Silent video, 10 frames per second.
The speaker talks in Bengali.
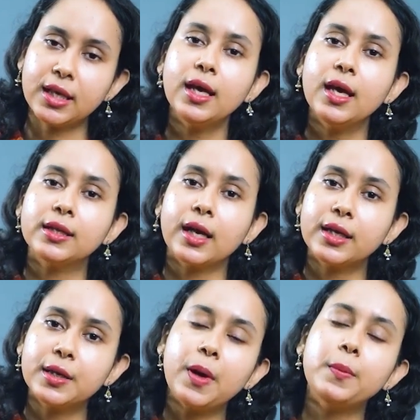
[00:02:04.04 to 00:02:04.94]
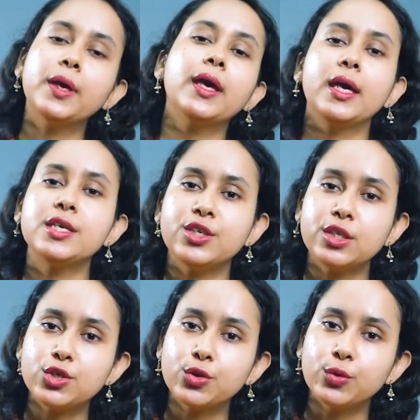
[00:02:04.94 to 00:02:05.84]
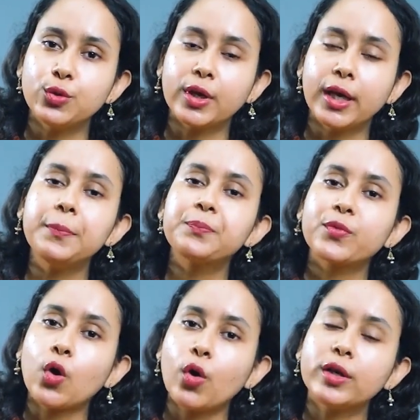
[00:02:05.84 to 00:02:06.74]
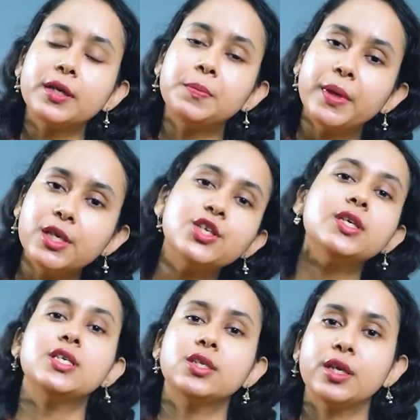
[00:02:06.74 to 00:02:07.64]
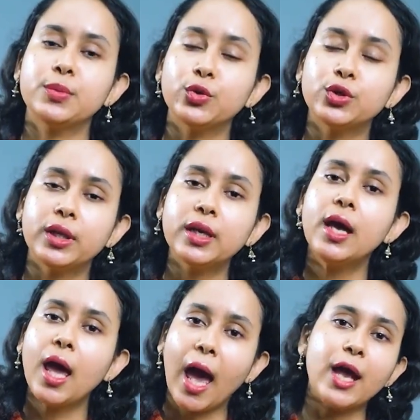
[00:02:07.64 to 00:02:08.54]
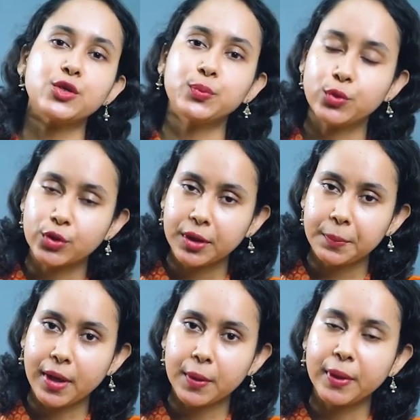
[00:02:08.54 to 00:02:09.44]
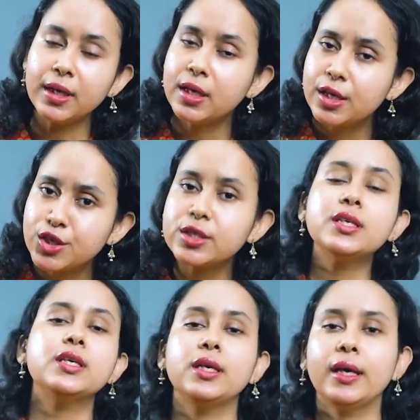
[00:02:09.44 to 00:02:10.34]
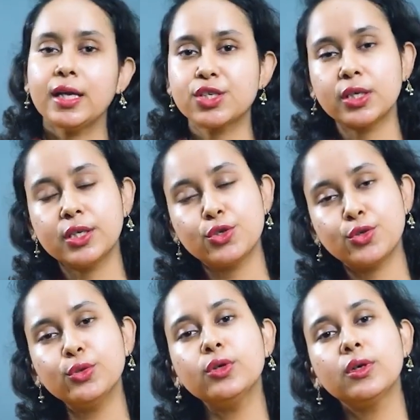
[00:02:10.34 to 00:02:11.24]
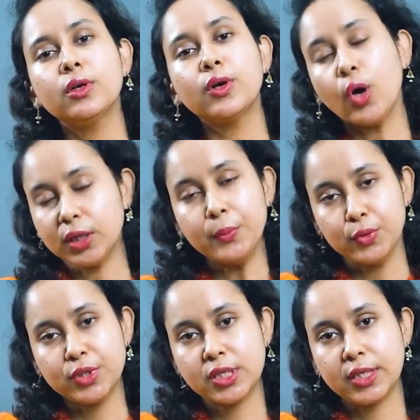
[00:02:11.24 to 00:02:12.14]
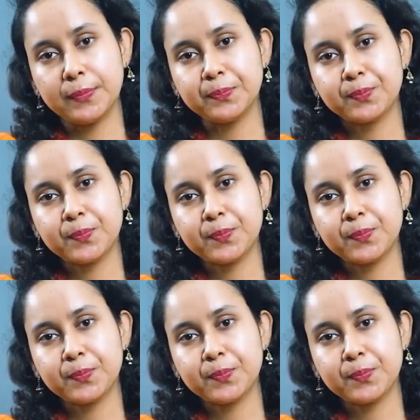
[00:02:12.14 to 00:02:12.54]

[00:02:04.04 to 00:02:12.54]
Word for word: আছে তারা কিভাবে এই জিনিসগুলোকে অনেক বেশি নিজেদের মধ্যে অ্যাডপ্ট করতে পারবে সেটা নিয়ে আজকে কিছু কথা বলছি